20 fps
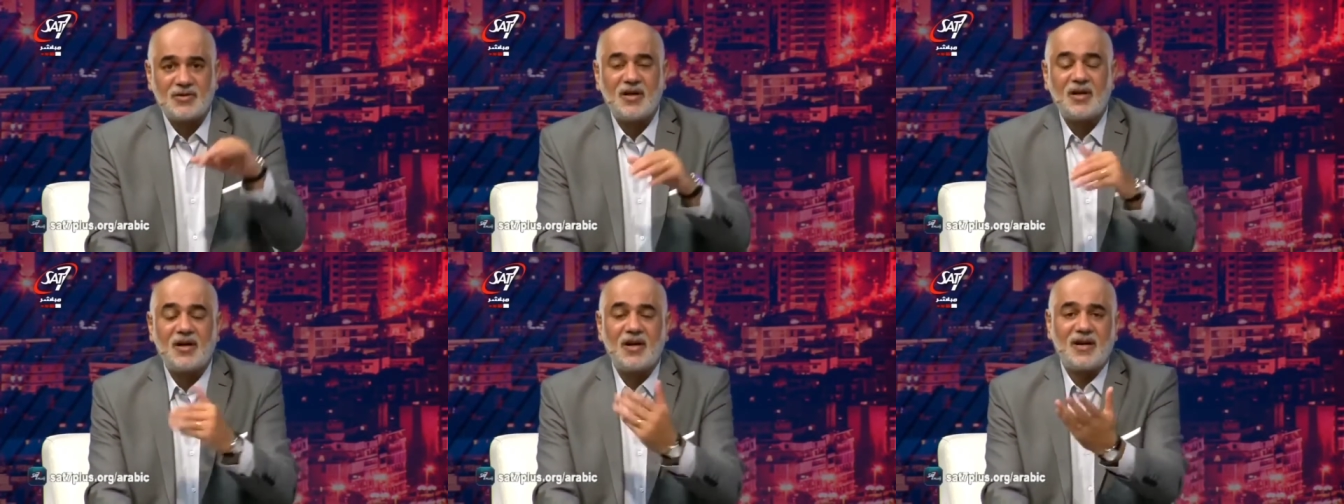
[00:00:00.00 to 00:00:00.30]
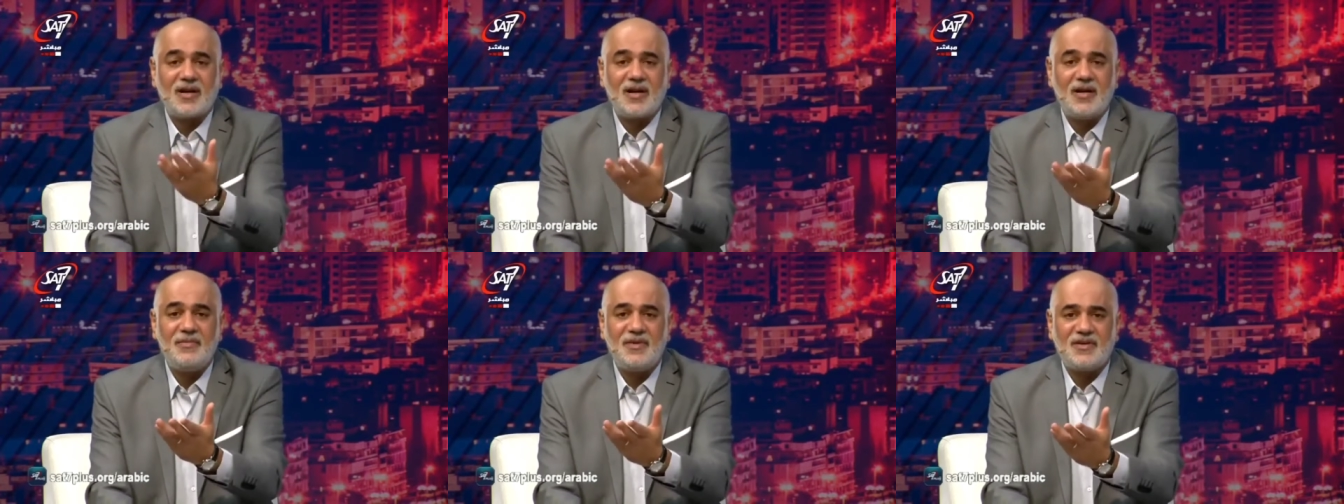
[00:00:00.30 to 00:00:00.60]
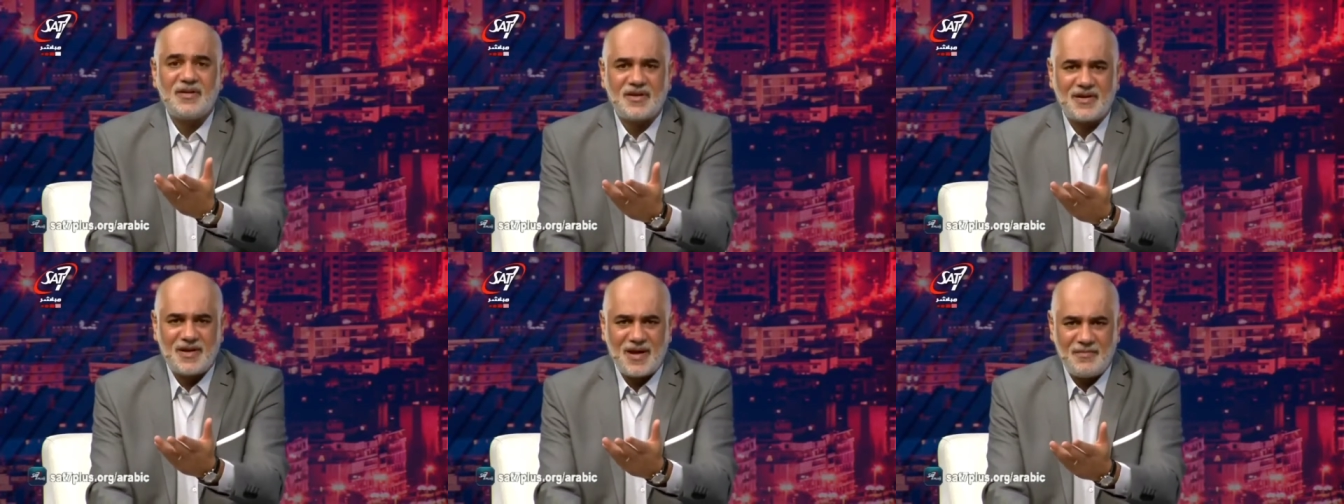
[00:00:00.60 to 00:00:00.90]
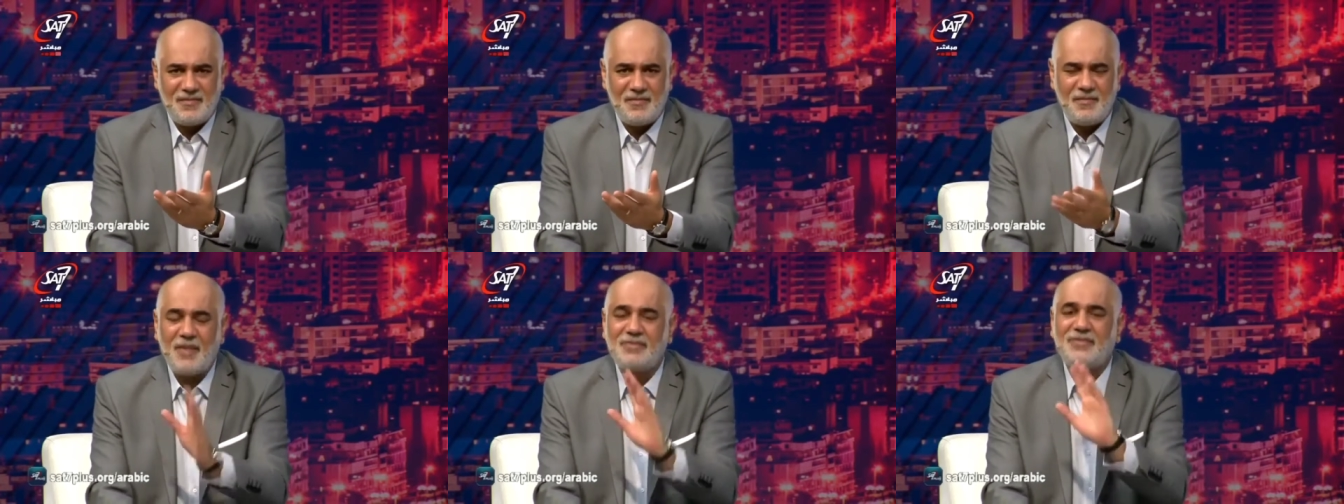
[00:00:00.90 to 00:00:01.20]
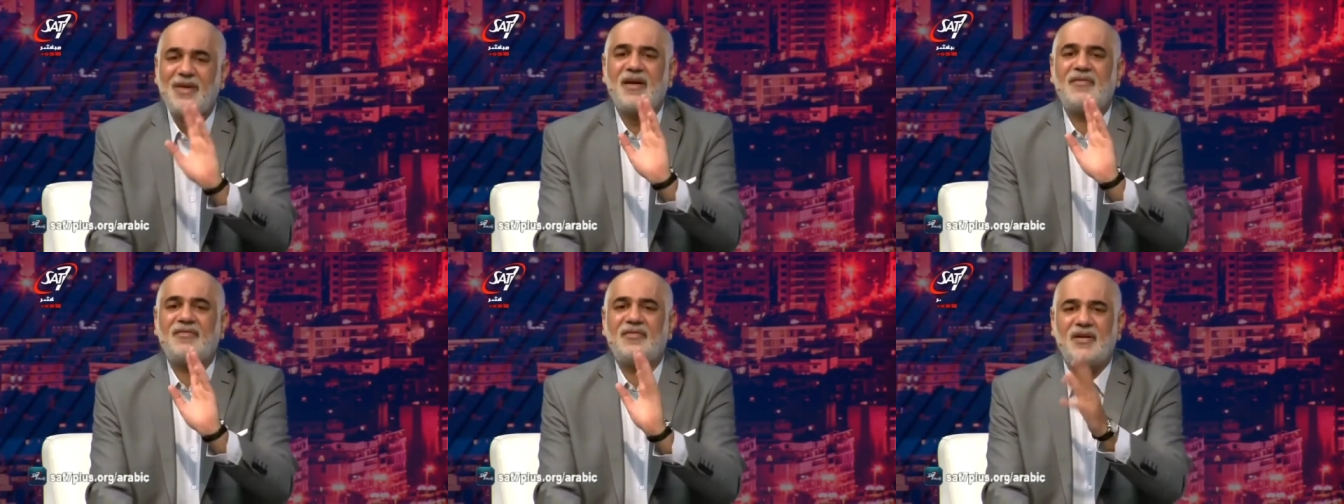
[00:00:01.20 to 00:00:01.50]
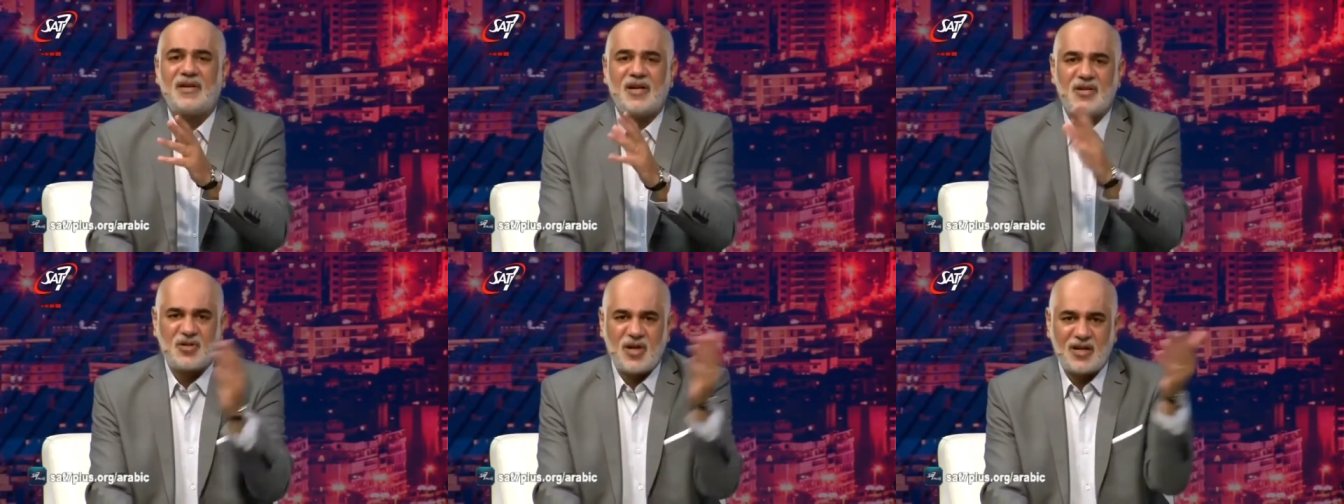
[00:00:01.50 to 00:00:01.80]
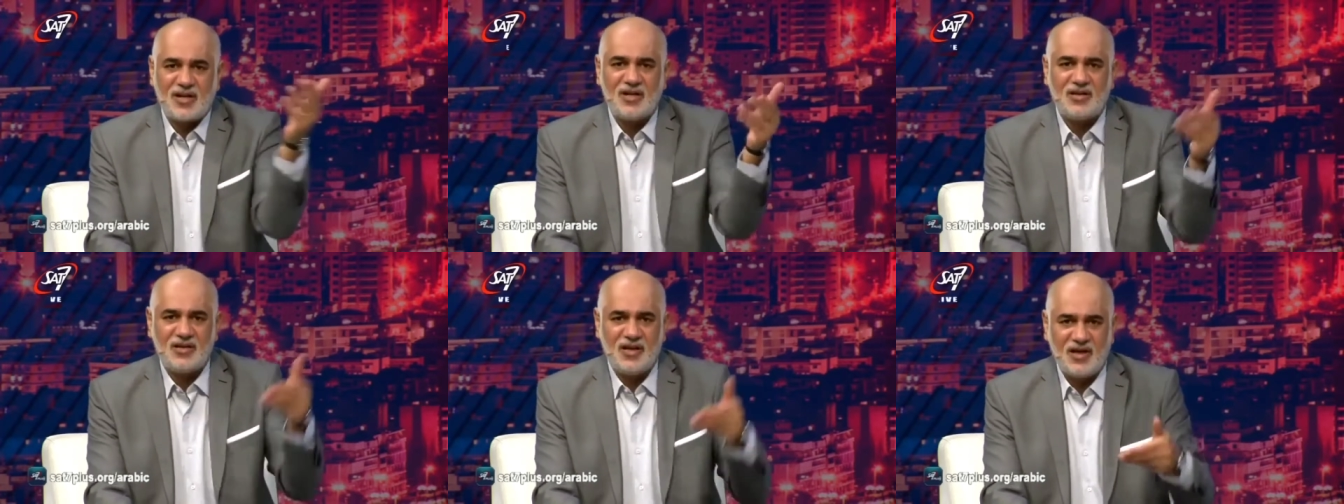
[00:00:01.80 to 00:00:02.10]
تقرا كلمه الرب ما بتعرف تقرا
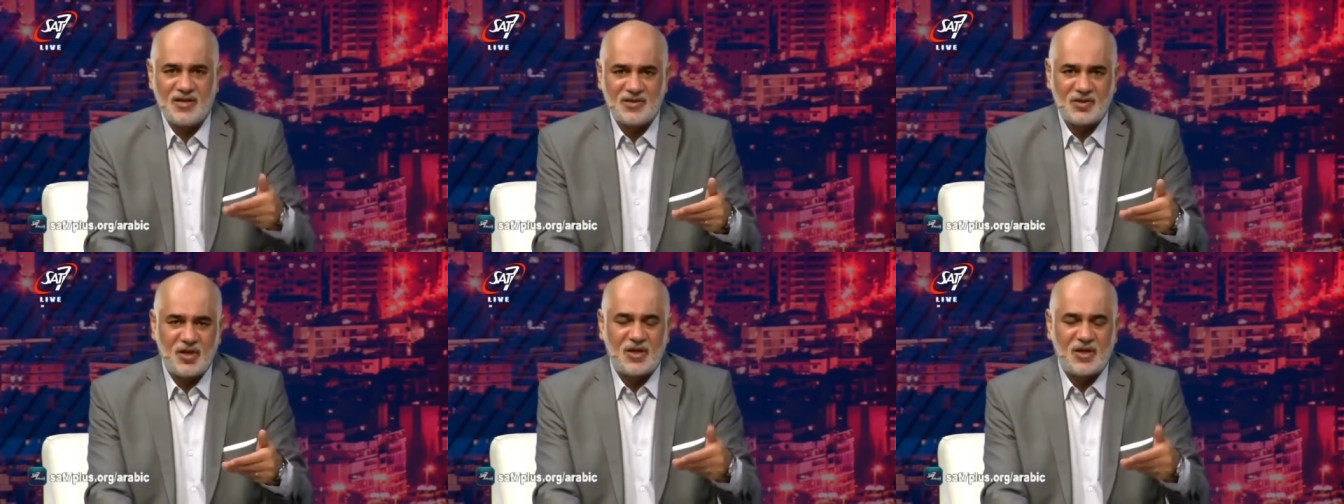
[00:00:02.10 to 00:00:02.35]
جريده حط